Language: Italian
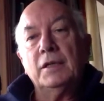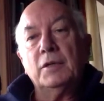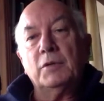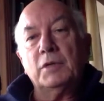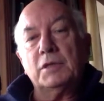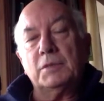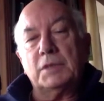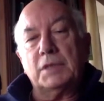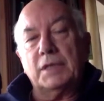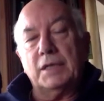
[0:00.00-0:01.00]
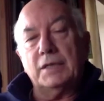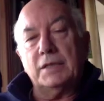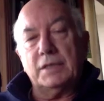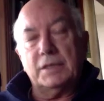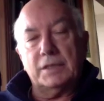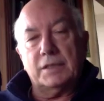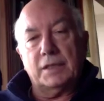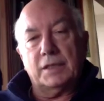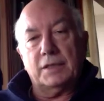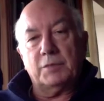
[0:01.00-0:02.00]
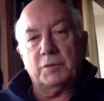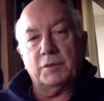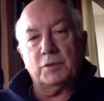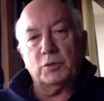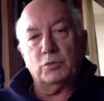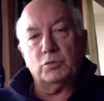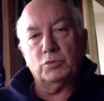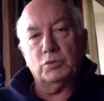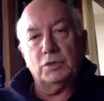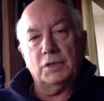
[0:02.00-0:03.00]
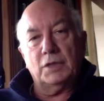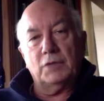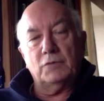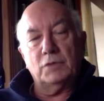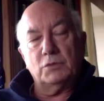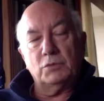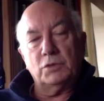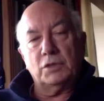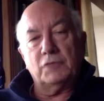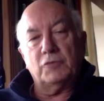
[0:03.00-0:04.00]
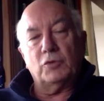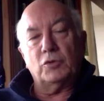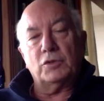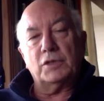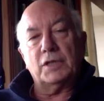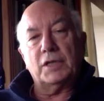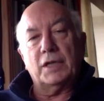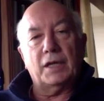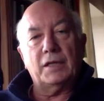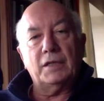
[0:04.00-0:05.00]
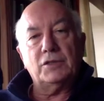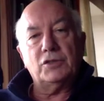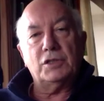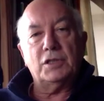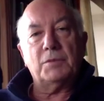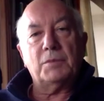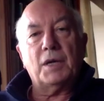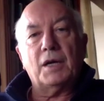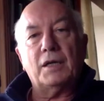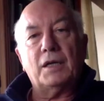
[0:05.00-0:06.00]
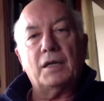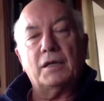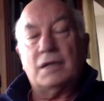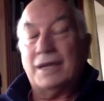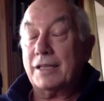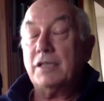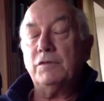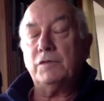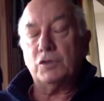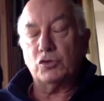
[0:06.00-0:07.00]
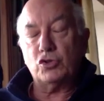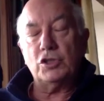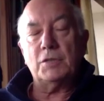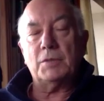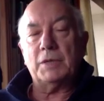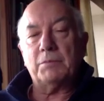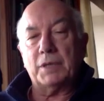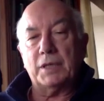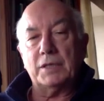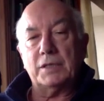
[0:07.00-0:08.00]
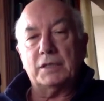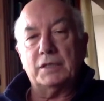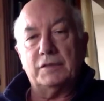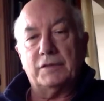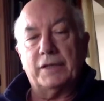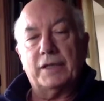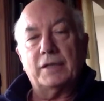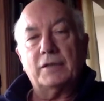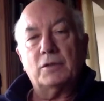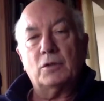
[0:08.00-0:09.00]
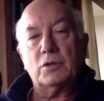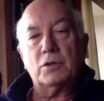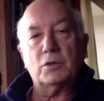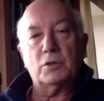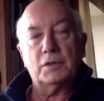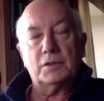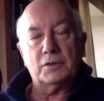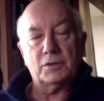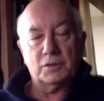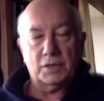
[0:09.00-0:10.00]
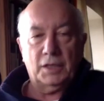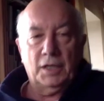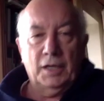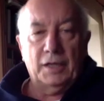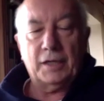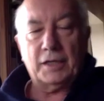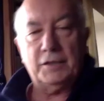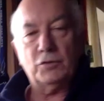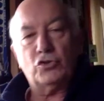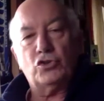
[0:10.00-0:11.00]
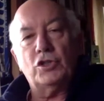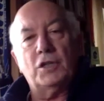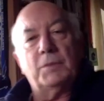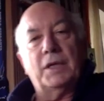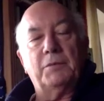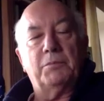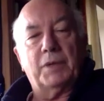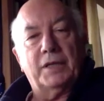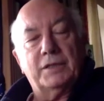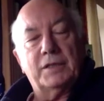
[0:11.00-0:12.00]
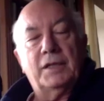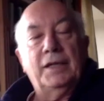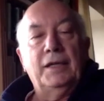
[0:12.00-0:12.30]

Questi materiali già esistenti provengono tutti da un'unica fonte che è il cinema e l'archivio Cinema Impresa di Ivrea. Cosa colleziona l'archivio Cinema Impresa?